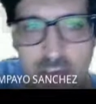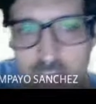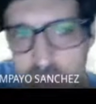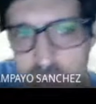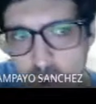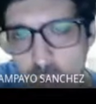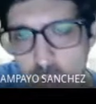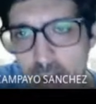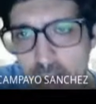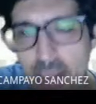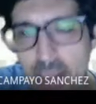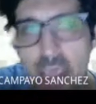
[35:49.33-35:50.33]
con lo cual
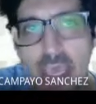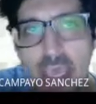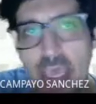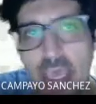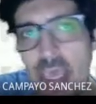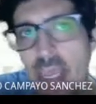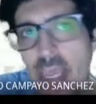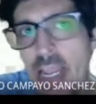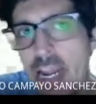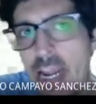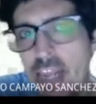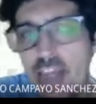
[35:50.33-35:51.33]
eh, la
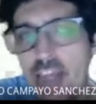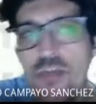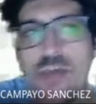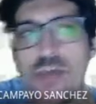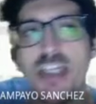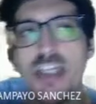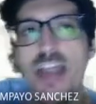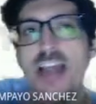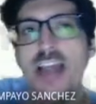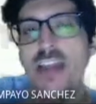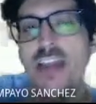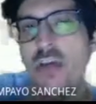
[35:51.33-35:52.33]
analizaremos más
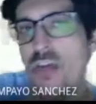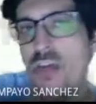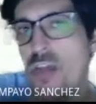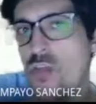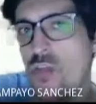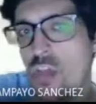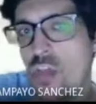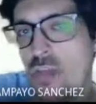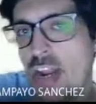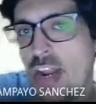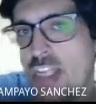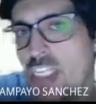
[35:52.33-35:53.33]
adelante cuando entremos en un
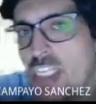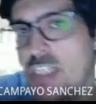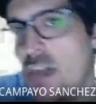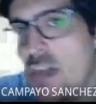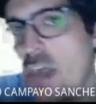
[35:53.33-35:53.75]
análisis